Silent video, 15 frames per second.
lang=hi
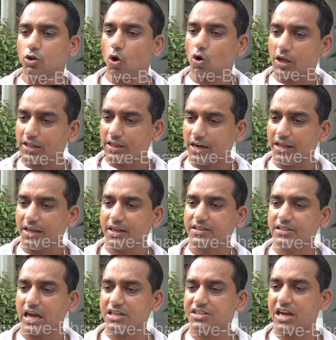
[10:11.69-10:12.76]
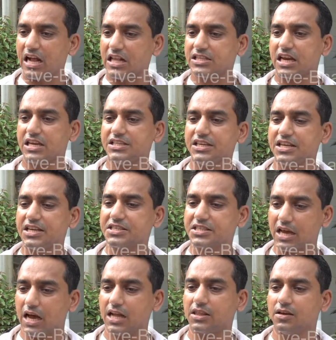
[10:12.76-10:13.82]
धोखेधड़ी के साथ जालसाजी के
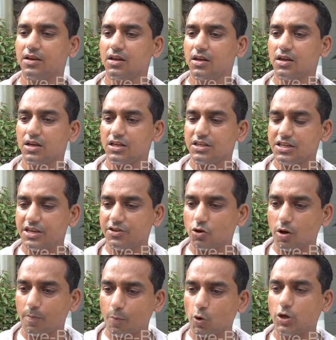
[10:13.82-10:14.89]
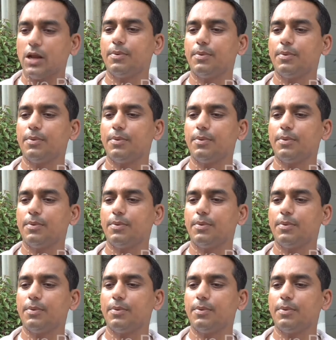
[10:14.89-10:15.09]
साथ ये जो रिपोर्टें